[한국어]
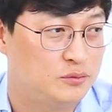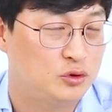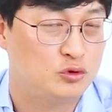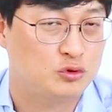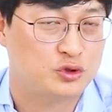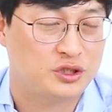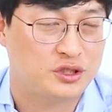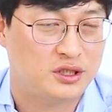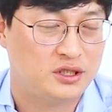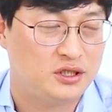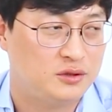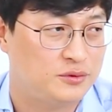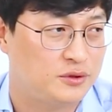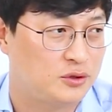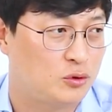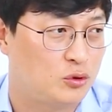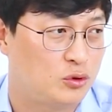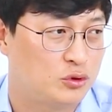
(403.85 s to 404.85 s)
미국 최대
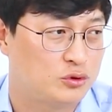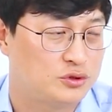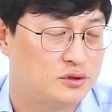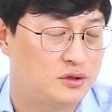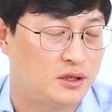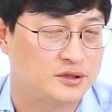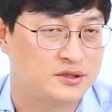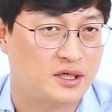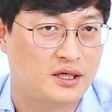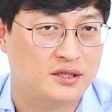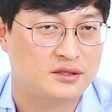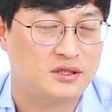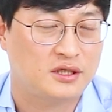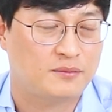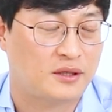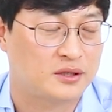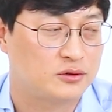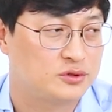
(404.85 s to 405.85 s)
기업이고 어,
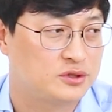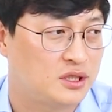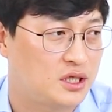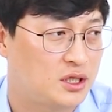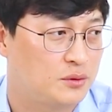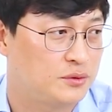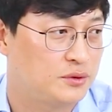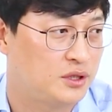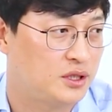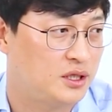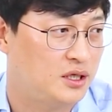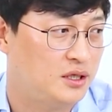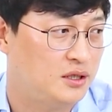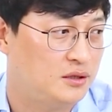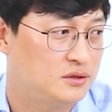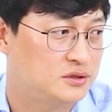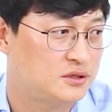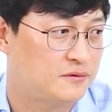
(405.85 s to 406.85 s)
세계적인 반도체
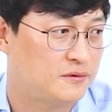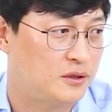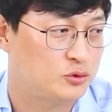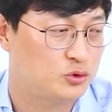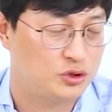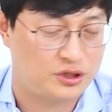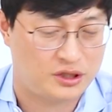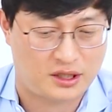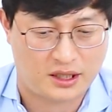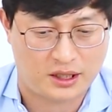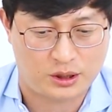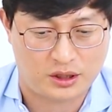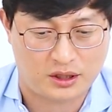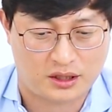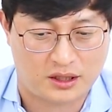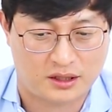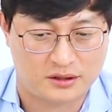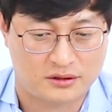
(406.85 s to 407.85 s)
기업인데 이제 파운드리를
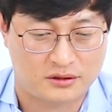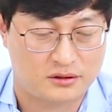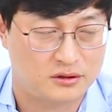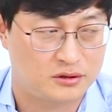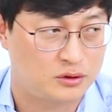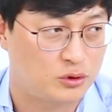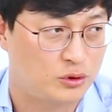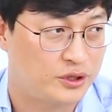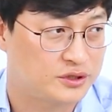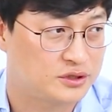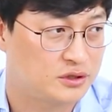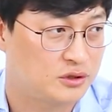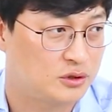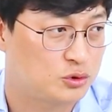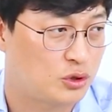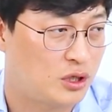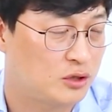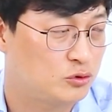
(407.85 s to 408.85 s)
하겠다라는 걸로 해서
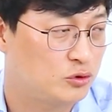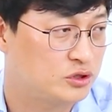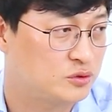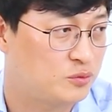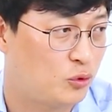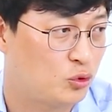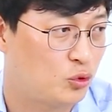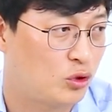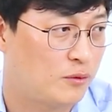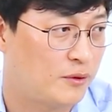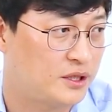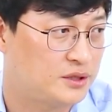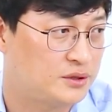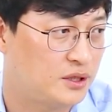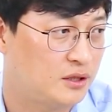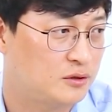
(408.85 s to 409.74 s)
이것도 한국에서 보도가 많이